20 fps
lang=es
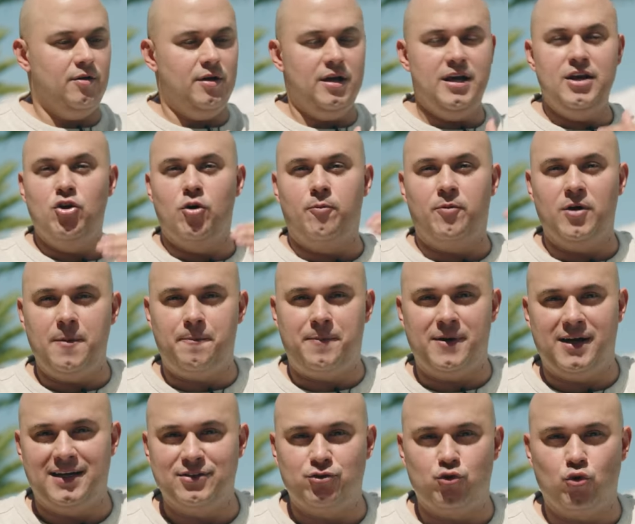y no puedes
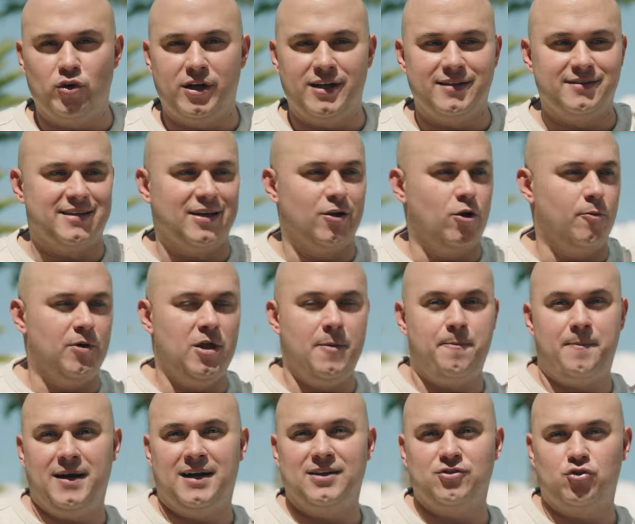pagar tu renta, no puedes
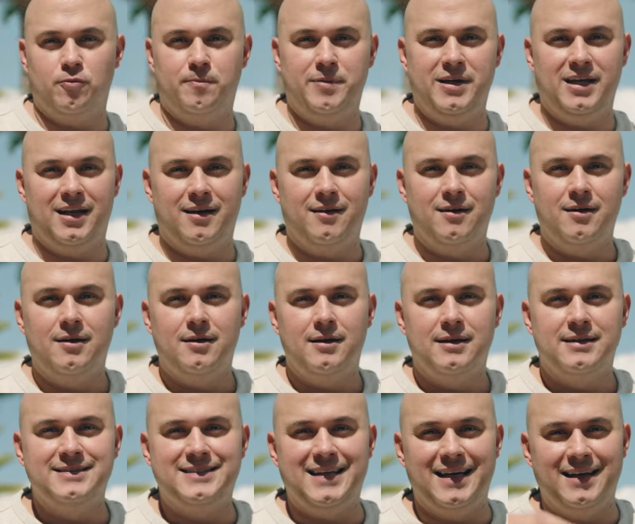pagar tus biles,
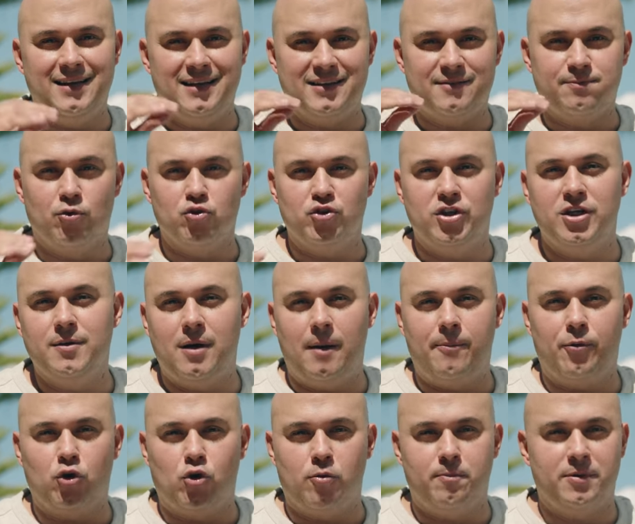te desmotiva
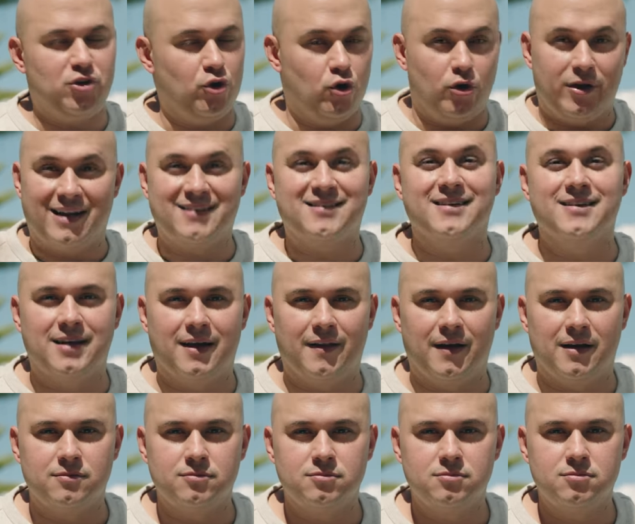por completo y no quieres hacer
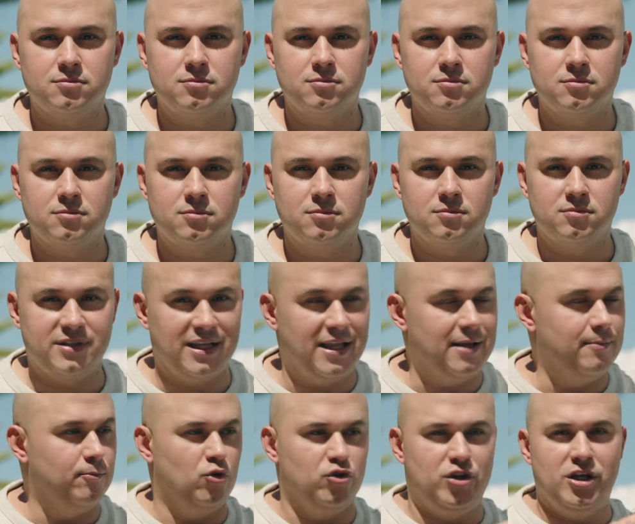nada. Te
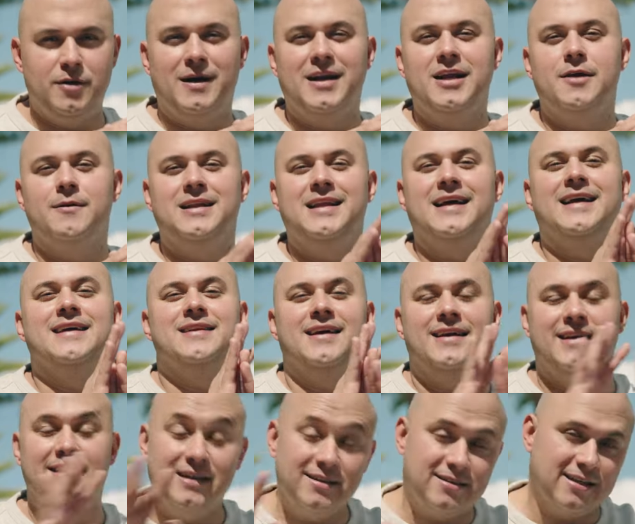desmotiva a nivel de que te
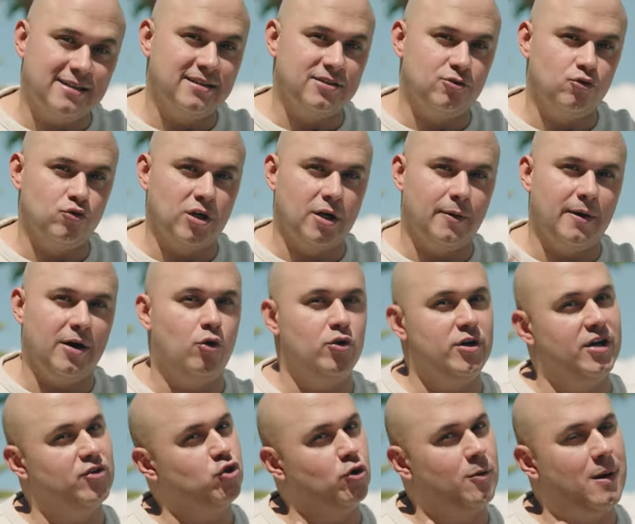quitas de tu trabajo.
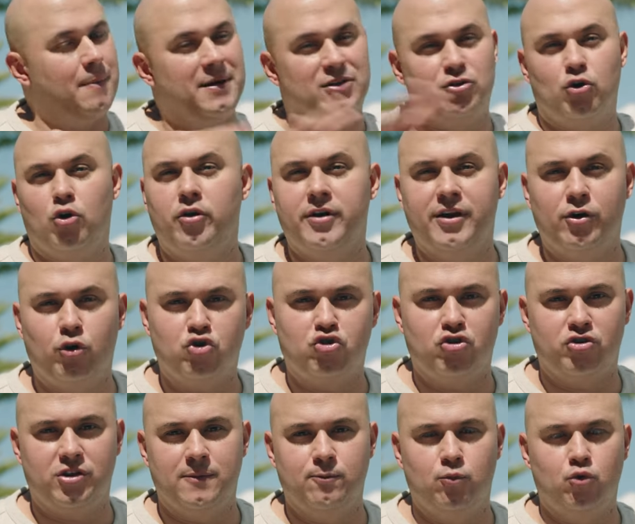Y esto va para todos los
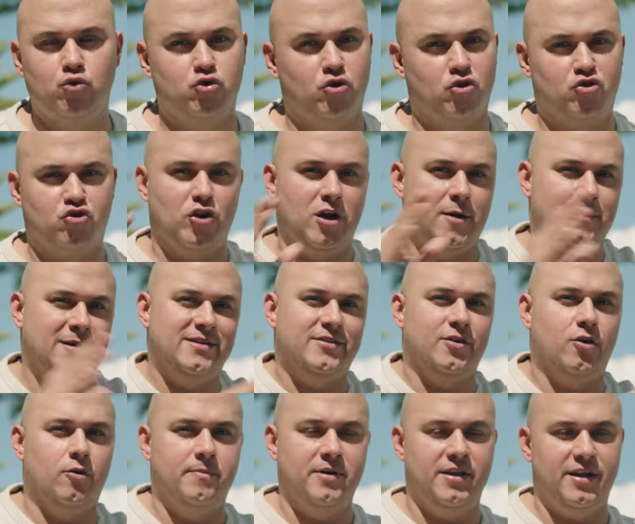negocios del mundo, no
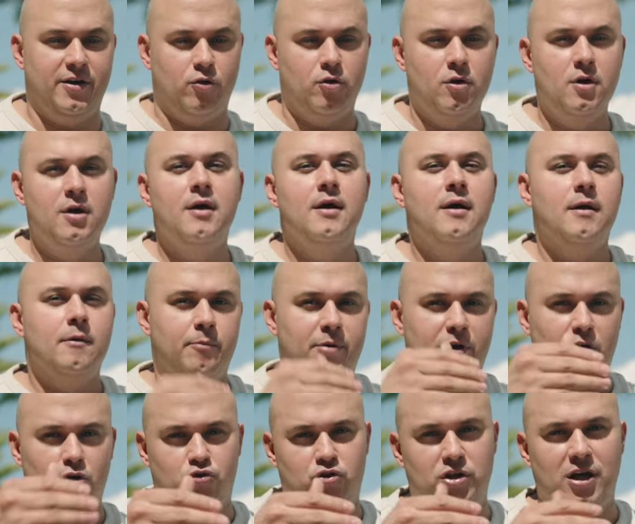solamente los videos.
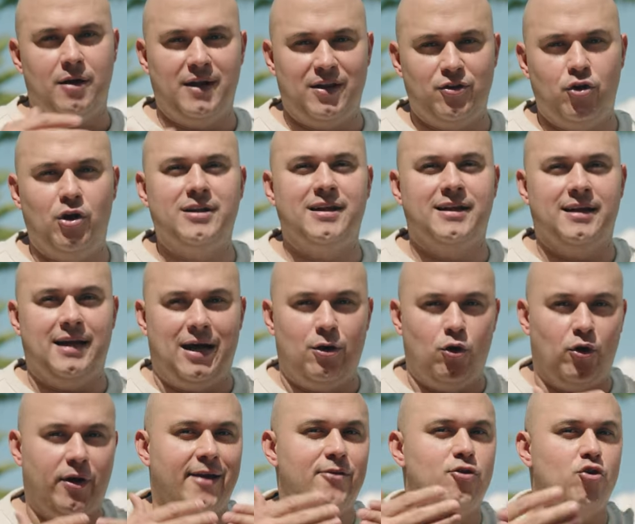Pero estoy hablando a
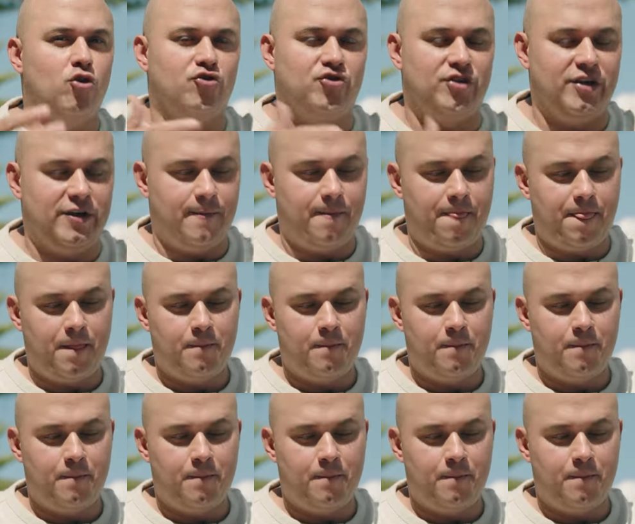lo que yo sé.